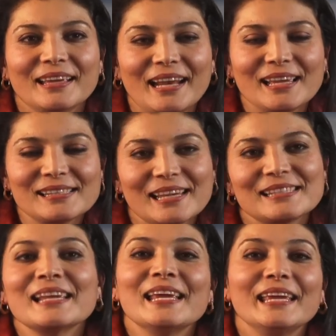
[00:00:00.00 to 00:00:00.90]

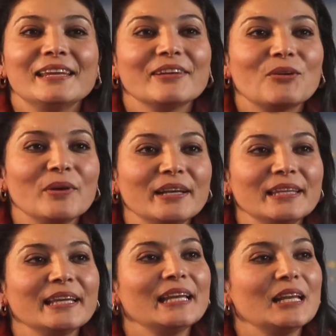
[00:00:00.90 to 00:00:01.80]
Gracias. Y
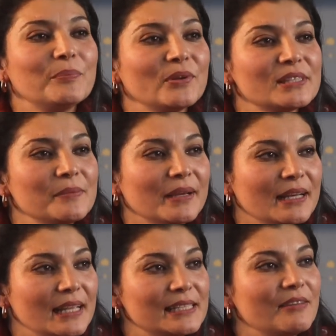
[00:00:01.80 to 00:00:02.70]
recuerden que en la próxima
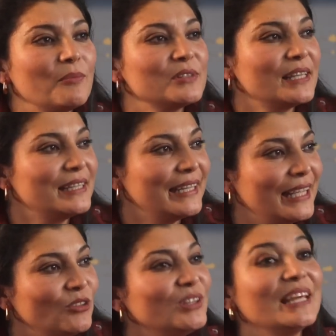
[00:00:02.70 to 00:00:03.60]
clase vamos a
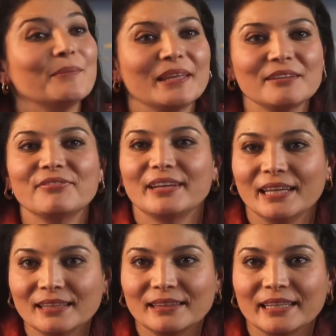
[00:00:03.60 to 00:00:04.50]
tener un tema
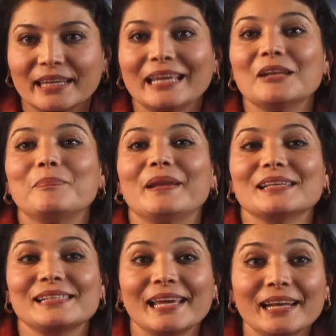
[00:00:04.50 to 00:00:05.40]
diferente, el
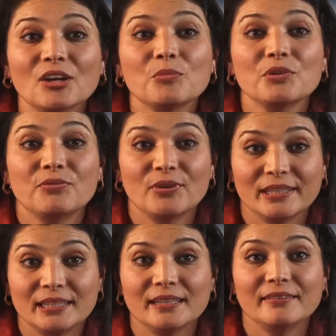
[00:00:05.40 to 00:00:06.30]
placer como
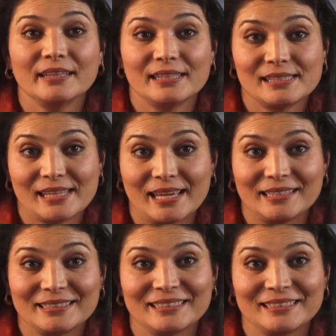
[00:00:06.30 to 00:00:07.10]
fuente de bienestar.